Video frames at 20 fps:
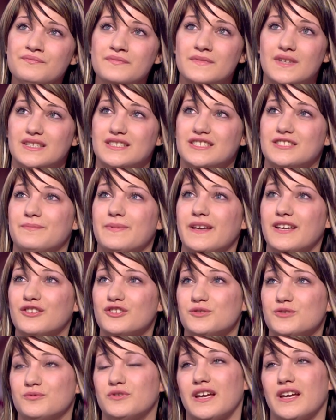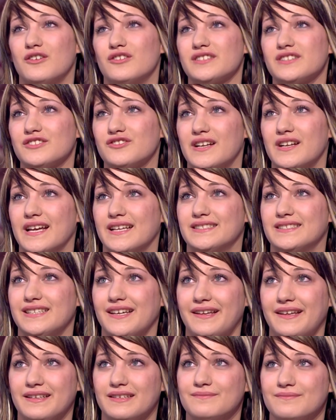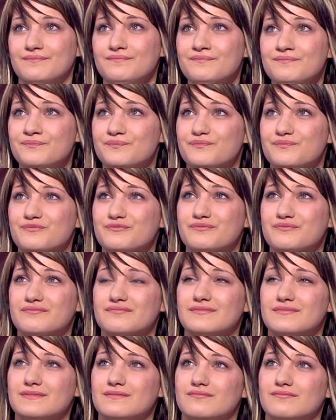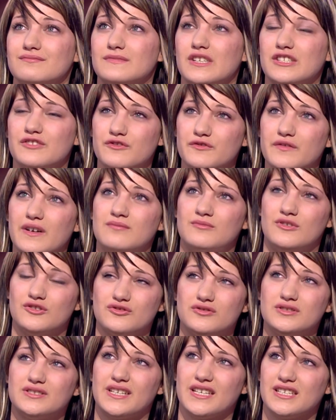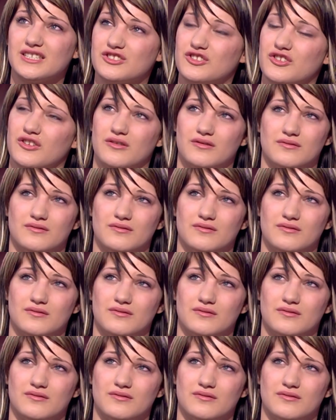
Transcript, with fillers: J'espère que je pourrai rentrer dans la tienne. Mais je veux vraiment que tu saches que